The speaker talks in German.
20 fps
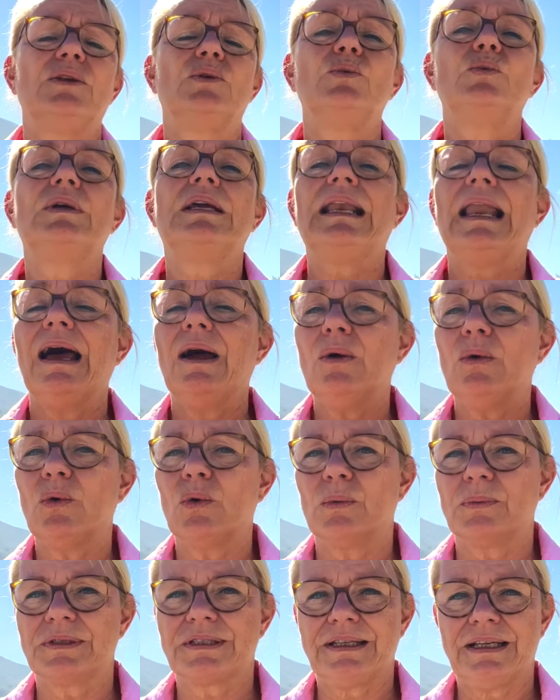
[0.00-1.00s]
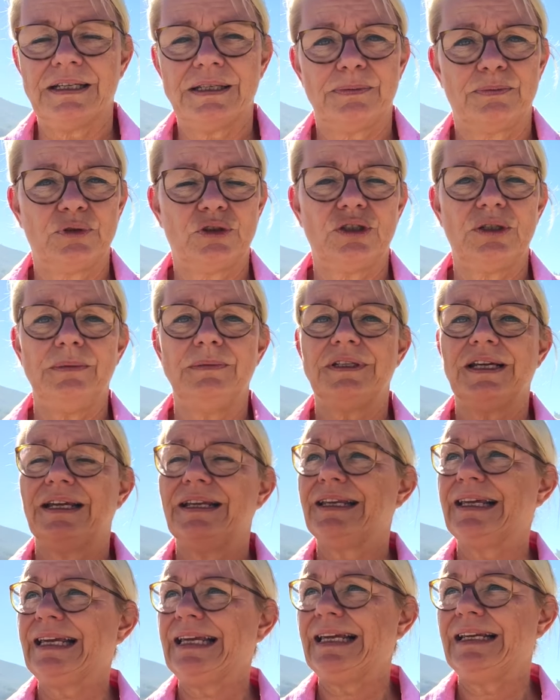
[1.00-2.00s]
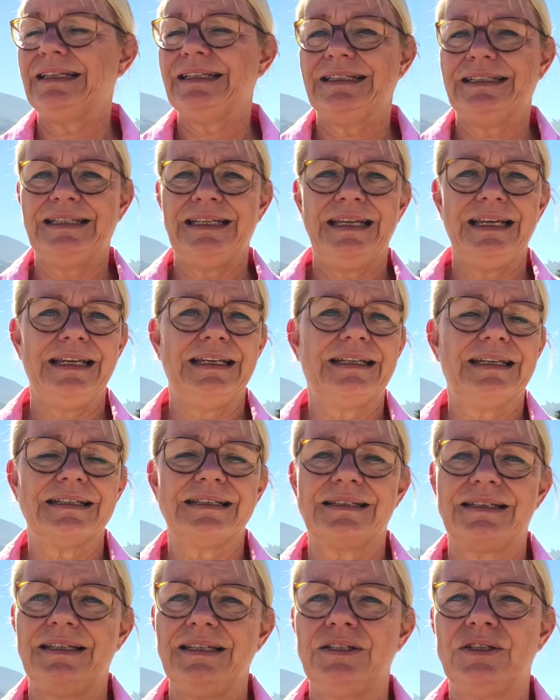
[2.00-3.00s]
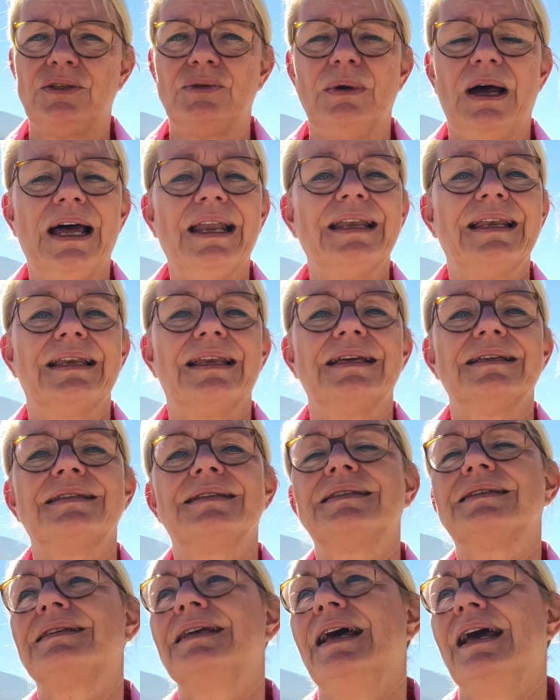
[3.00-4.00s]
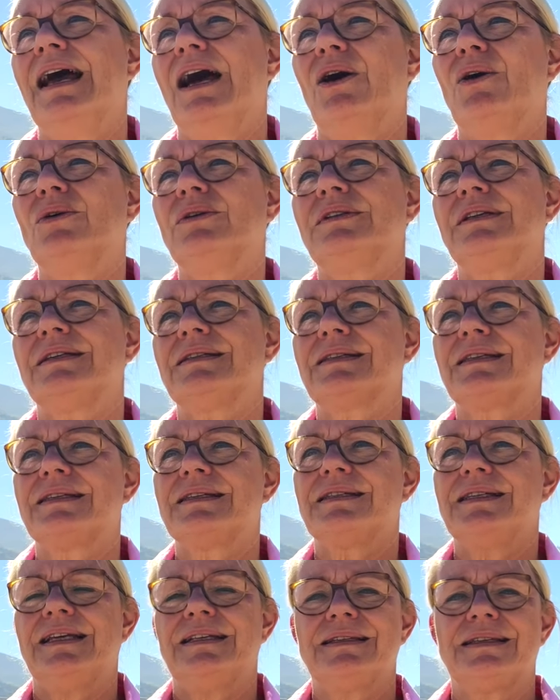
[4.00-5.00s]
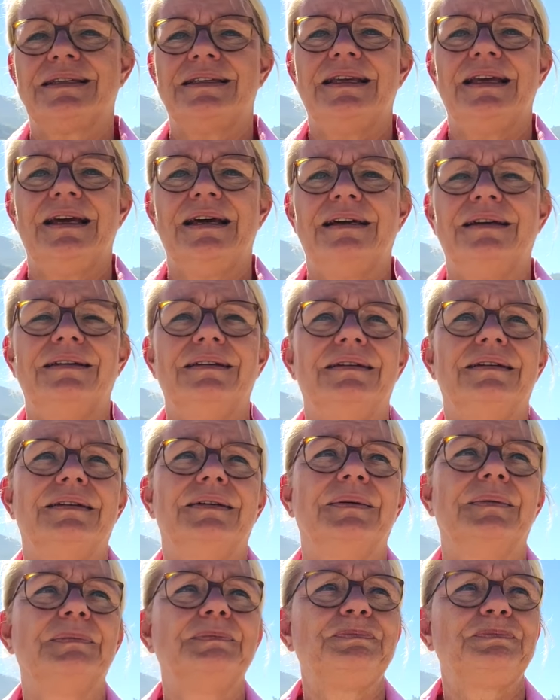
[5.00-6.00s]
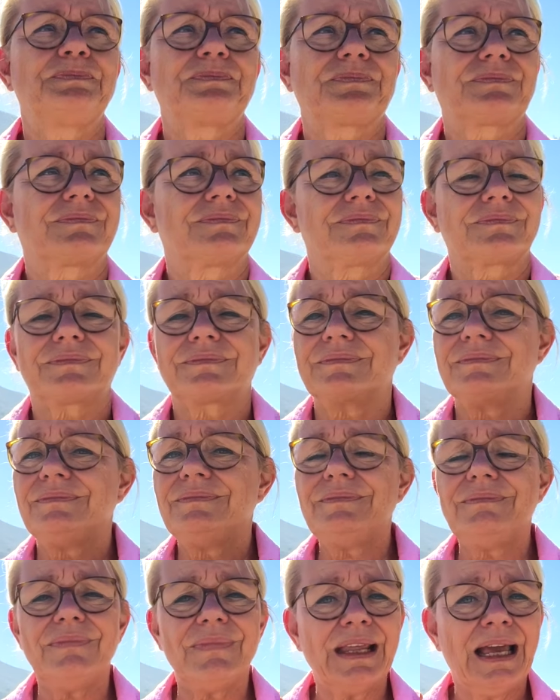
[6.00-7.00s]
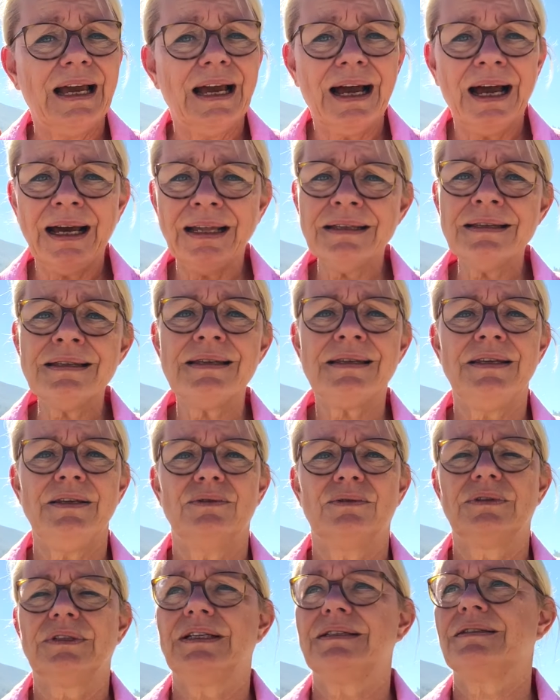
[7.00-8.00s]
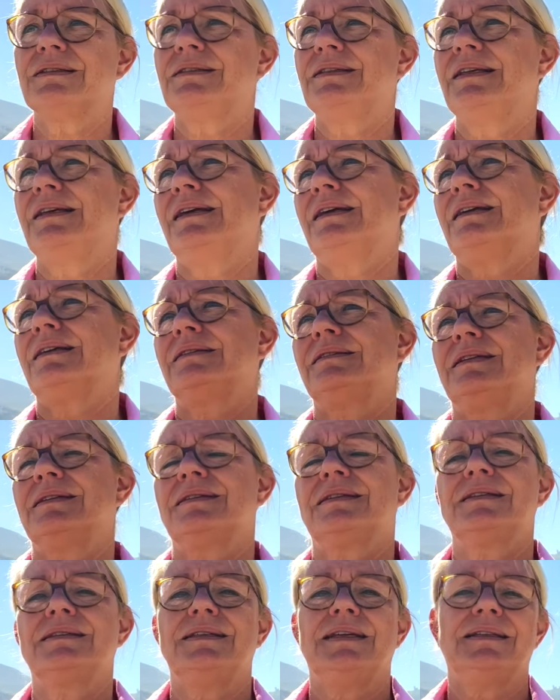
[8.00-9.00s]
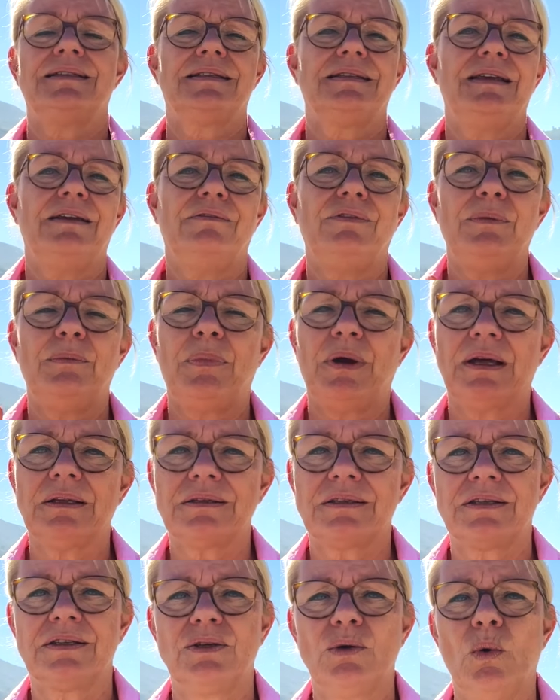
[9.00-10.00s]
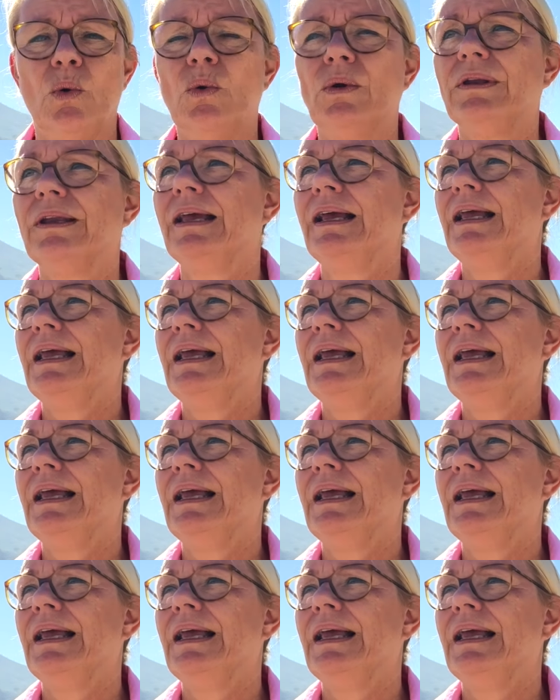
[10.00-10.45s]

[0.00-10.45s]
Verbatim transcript: du glaubst, das bestimmt deine Realität, das ziehst du an. Das ist auch das Gesetz der... Ähm, Anziehung, das ist der, das Gesetz der Vibration,